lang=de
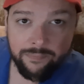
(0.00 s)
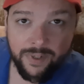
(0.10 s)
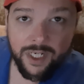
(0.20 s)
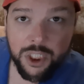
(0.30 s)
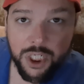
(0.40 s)
Bei
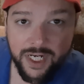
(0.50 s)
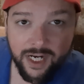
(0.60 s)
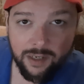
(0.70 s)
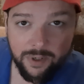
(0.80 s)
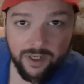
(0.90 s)
der China
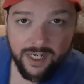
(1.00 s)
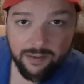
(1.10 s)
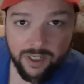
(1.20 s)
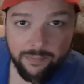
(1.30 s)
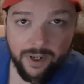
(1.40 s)
haben wir dann
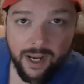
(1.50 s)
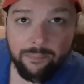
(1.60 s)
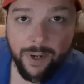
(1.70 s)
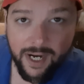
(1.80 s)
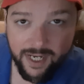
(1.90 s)
irgendwann einmal
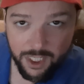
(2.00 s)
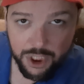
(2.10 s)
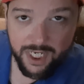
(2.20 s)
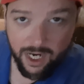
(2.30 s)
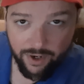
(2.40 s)
einen
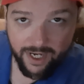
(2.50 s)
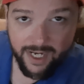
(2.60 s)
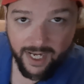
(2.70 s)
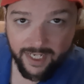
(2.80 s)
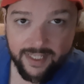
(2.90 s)
Belgier-Stier
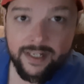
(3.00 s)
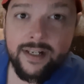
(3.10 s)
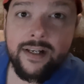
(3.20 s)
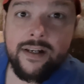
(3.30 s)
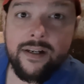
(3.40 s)
gelegt.
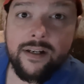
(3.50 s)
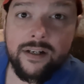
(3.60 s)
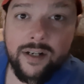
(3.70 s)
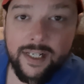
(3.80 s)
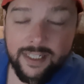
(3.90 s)

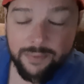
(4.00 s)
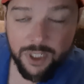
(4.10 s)
Dann ist eben die